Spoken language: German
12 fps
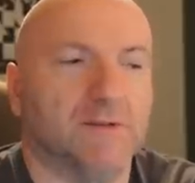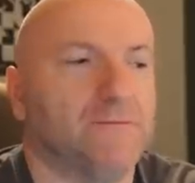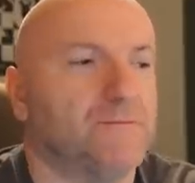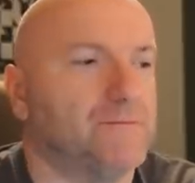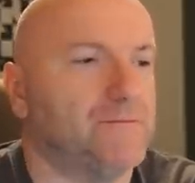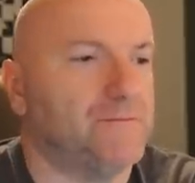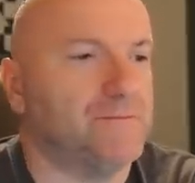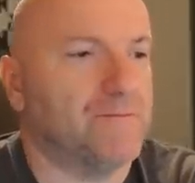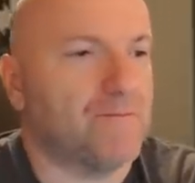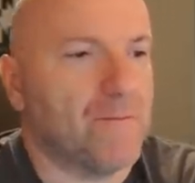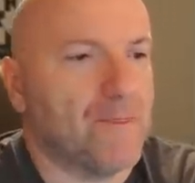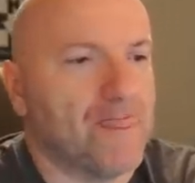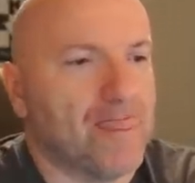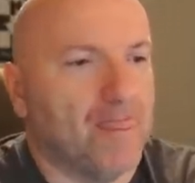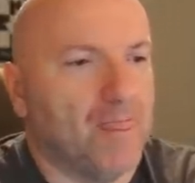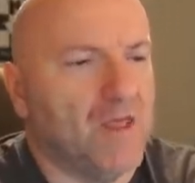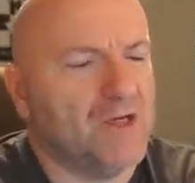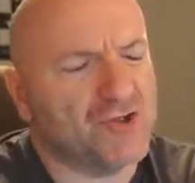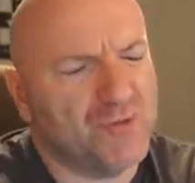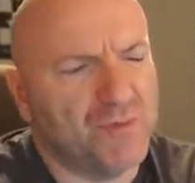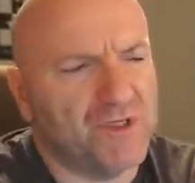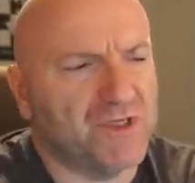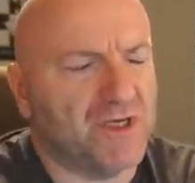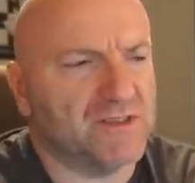Ne? Na,
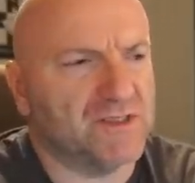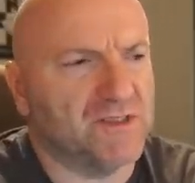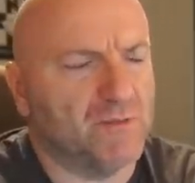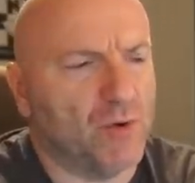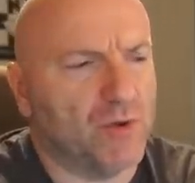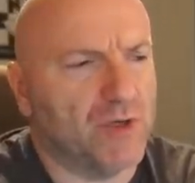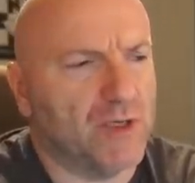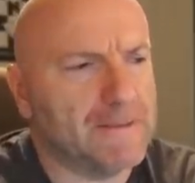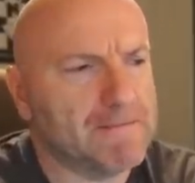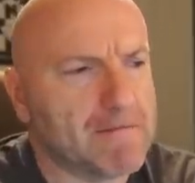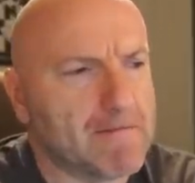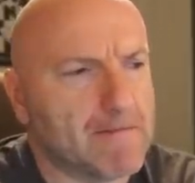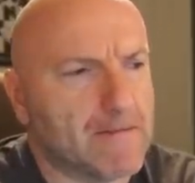stimmt nicht ganz. Ich habe auch gegen,